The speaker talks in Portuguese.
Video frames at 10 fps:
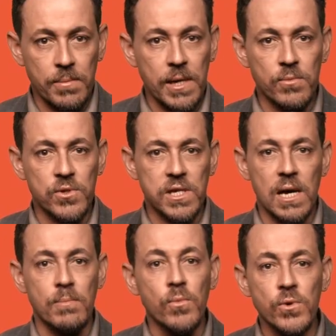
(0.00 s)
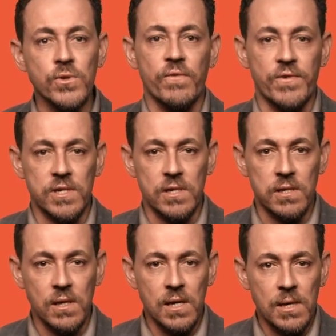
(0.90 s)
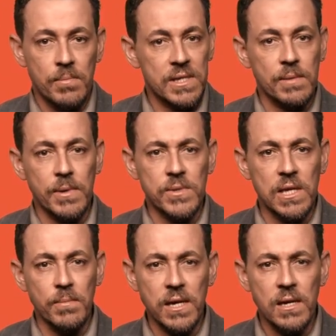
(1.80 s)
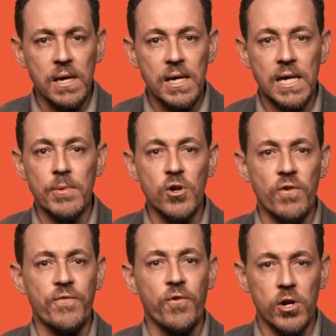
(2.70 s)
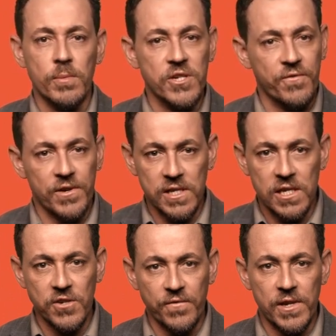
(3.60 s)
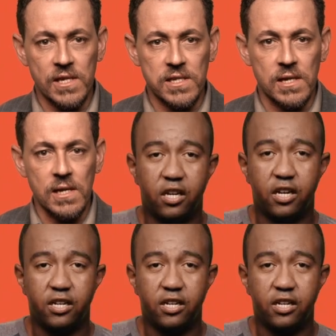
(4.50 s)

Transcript: Sabemos que há é muito a fazer, mas sabemos também que a melhor forma de fazer a diferença